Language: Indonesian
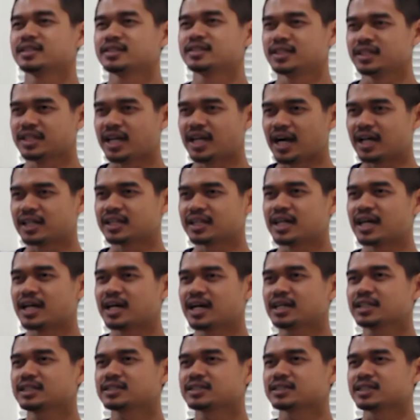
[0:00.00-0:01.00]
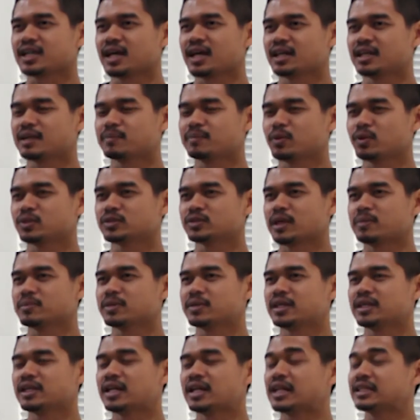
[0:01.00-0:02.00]
tidak ada saya hanya berusaha
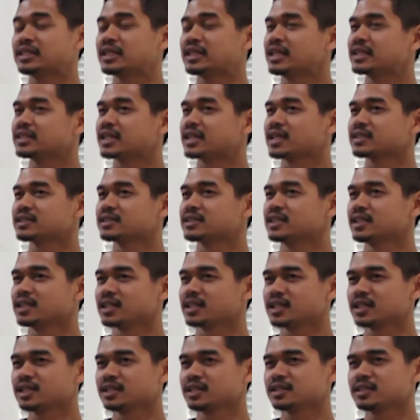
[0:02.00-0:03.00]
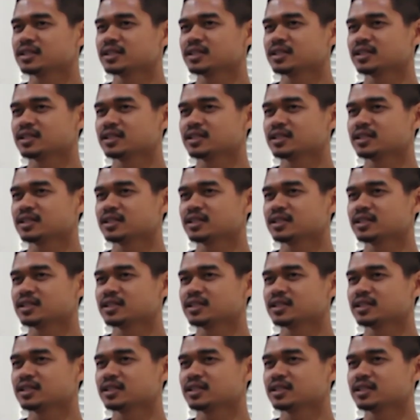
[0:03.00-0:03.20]
menjadi diri saya sendiri